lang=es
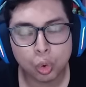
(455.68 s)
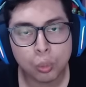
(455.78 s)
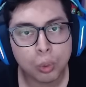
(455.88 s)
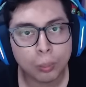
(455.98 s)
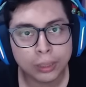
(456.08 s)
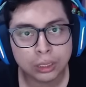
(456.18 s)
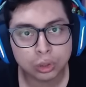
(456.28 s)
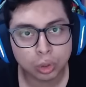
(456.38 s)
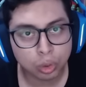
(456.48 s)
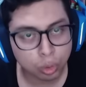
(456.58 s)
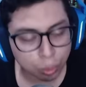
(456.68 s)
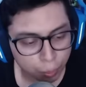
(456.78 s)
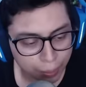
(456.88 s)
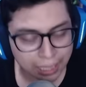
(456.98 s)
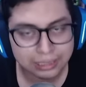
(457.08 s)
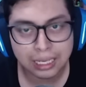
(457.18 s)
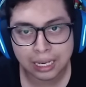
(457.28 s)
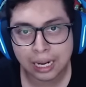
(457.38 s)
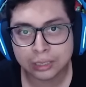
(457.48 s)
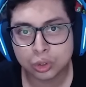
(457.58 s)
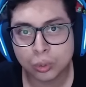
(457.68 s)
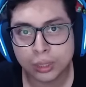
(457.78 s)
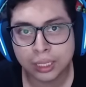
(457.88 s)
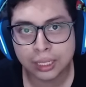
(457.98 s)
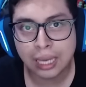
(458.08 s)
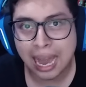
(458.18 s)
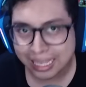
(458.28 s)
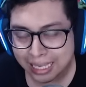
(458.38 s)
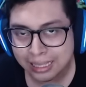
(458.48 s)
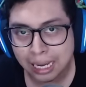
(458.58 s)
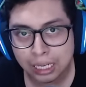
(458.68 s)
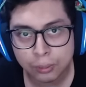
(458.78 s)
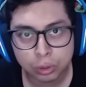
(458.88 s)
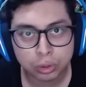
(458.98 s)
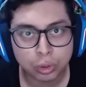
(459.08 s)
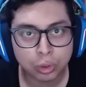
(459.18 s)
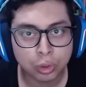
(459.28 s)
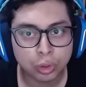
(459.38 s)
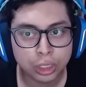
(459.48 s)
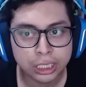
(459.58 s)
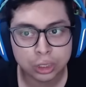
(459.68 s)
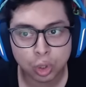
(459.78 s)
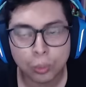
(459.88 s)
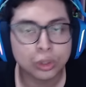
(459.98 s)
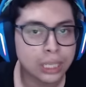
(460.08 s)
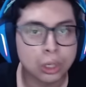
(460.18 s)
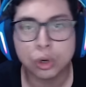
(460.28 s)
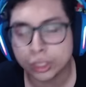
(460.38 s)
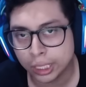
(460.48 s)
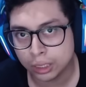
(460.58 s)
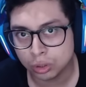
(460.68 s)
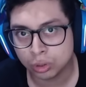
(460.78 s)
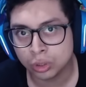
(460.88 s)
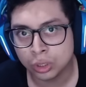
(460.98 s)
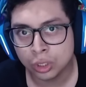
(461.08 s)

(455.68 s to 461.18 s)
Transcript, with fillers: un momento para charlar sobre a quién darle voto y no votar jodiendo,